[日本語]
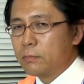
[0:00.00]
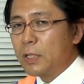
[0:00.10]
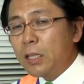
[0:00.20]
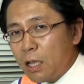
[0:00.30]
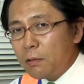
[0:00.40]

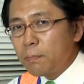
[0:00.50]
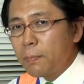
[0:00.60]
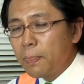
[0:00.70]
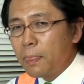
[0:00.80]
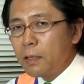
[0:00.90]
でね
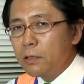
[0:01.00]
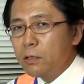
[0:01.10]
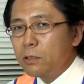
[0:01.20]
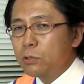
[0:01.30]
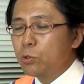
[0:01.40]

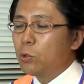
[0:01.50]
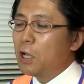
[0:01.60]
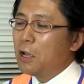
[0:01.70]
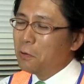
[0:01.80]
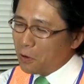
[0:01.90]
そ
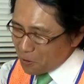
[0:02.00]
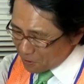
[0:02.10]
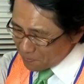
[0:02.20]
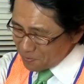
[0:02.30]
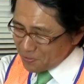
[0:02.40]
れを